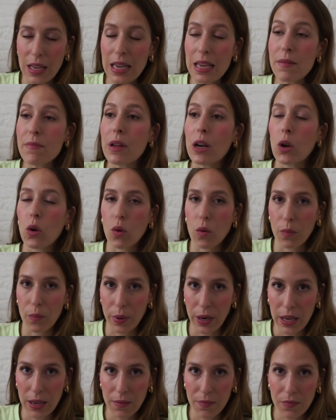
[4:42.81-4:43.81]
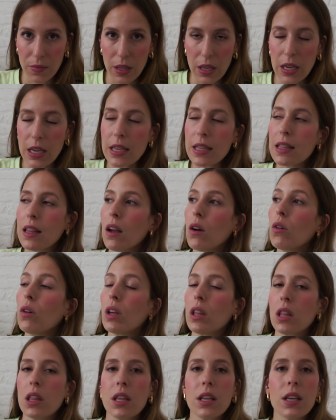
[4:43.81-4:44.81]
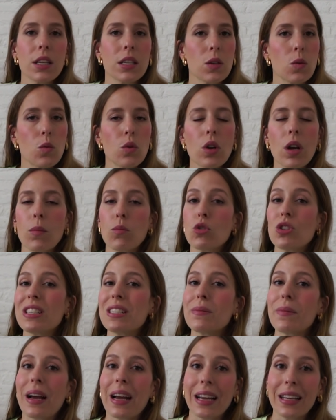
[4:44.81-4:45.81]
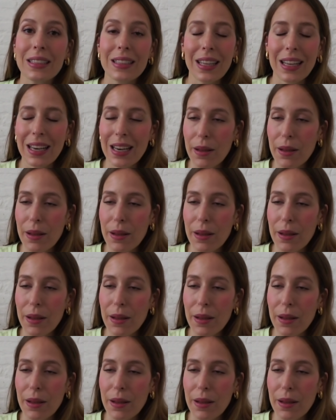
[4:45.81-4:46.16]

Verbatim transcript: y me lo compré y tengo que decir que seguro que a muchísima gente